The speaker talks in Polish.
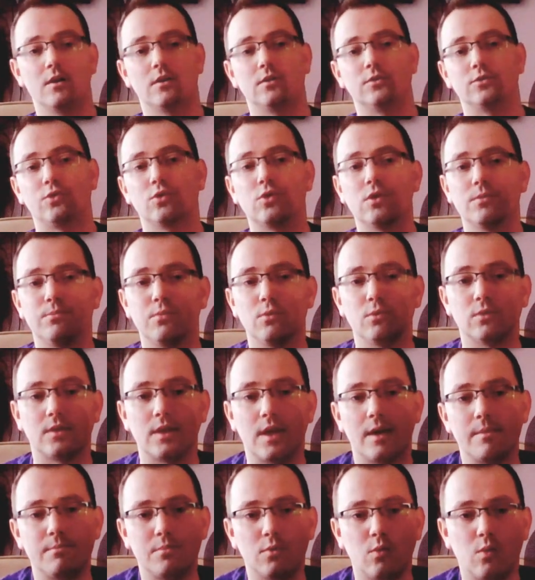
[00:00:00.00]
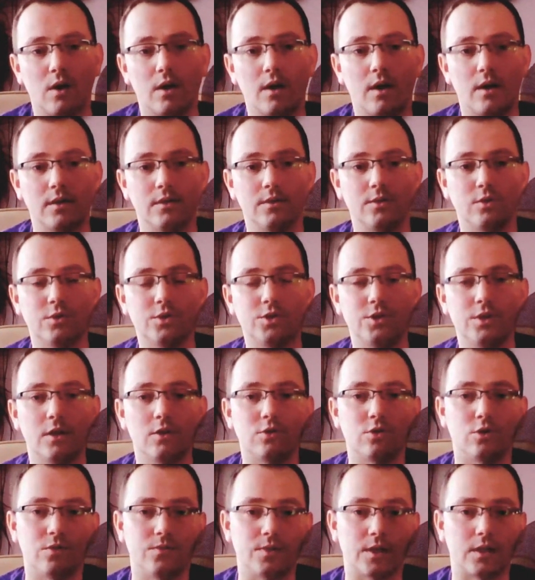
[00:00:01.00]
Drugim punktem była
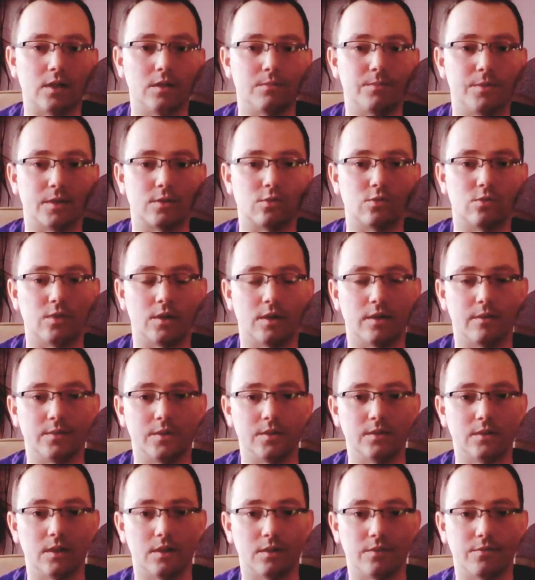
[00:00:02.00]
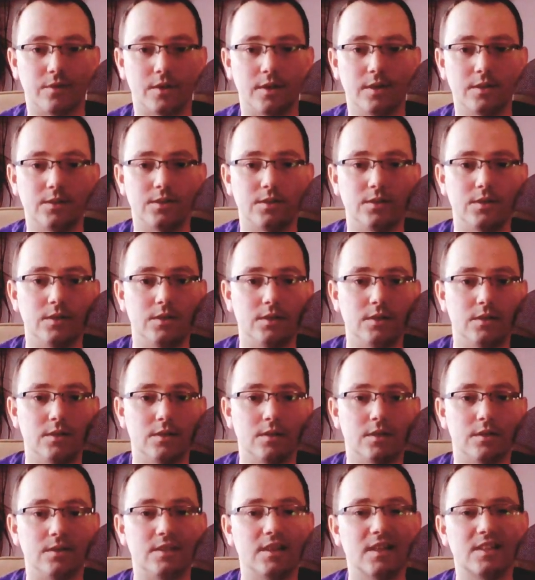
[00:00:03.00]
rozdzielczość, w jakiej pracuje interfejs
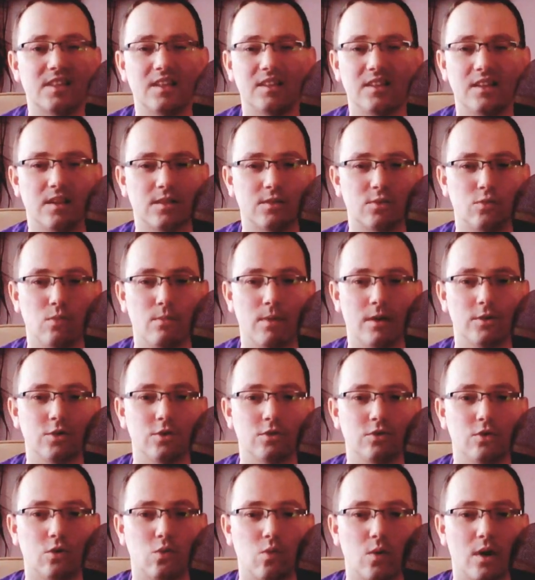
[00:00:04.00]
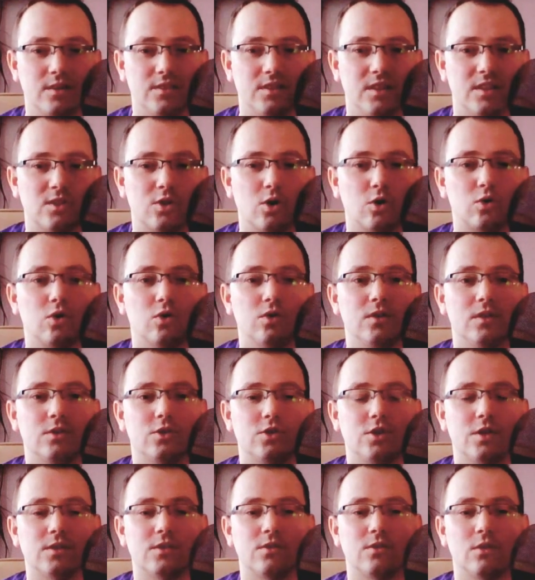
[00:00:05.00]
i nie chcę teraz tłumaczyć dokładnie, co to jest
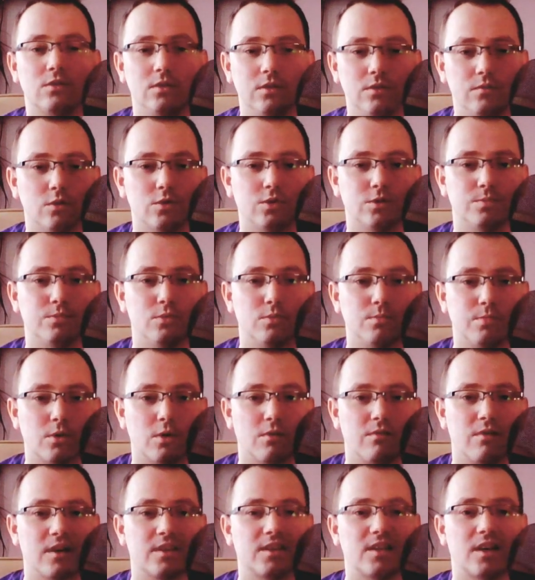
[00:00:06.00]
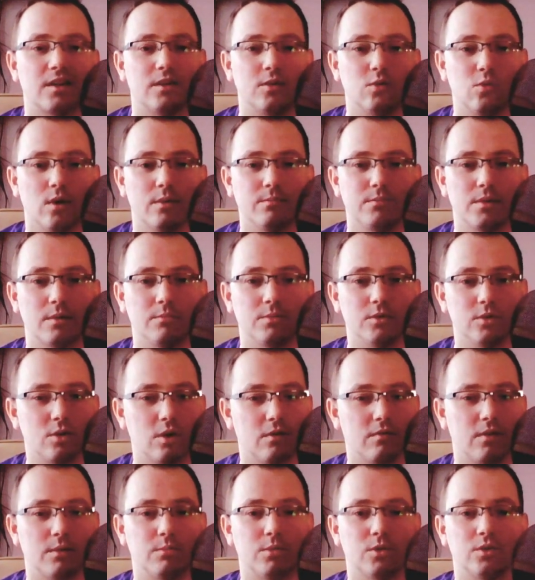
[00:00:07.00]
częstotliwość próbkowania i głębia
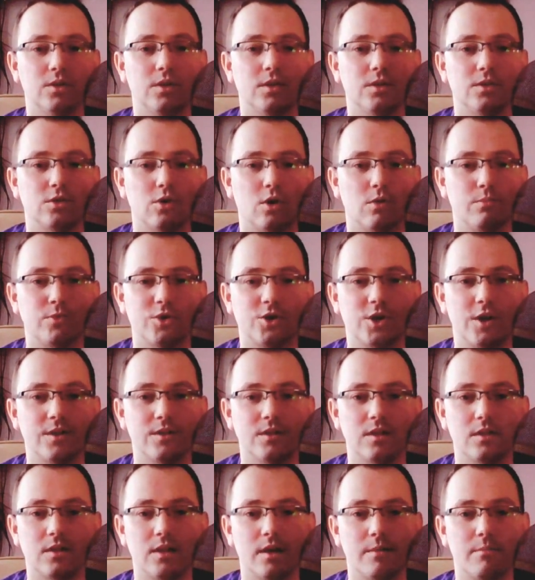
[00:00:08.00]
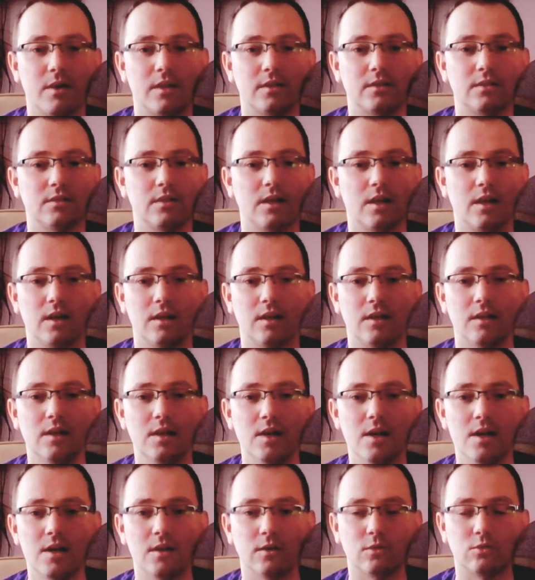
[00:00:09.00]
bitowa, bo to jest obszerny temat, na
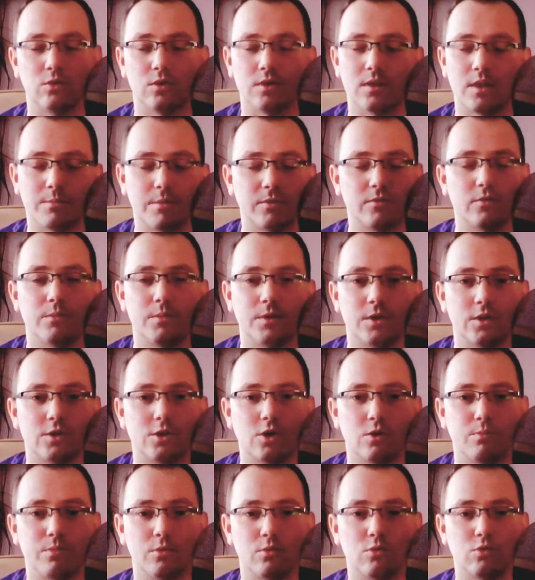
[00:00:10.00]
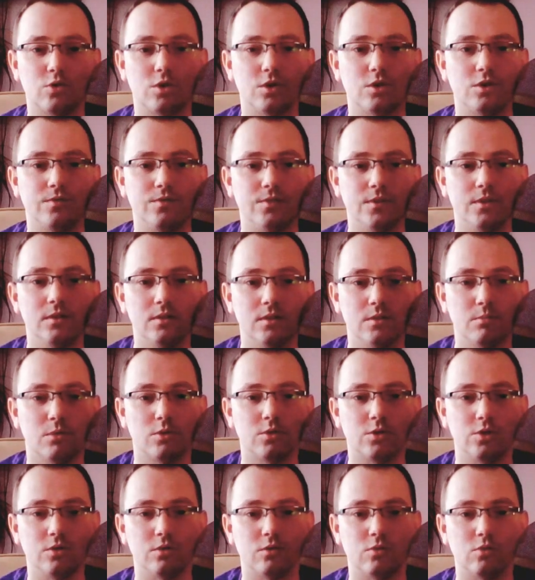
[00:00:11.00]
który na pewno będę chciał poruszyć w innym
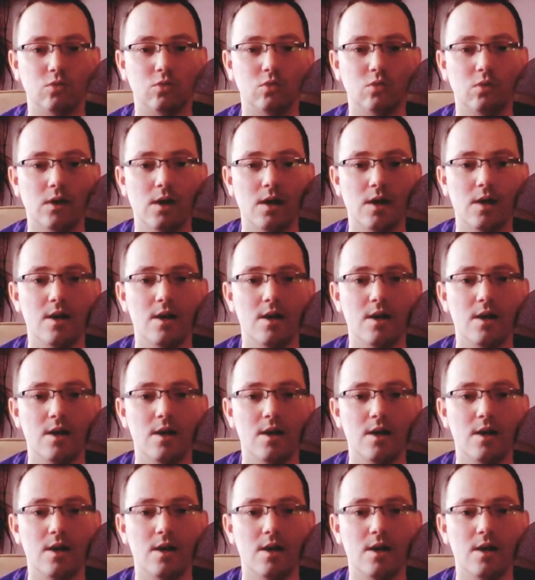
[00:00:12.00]
odcinku.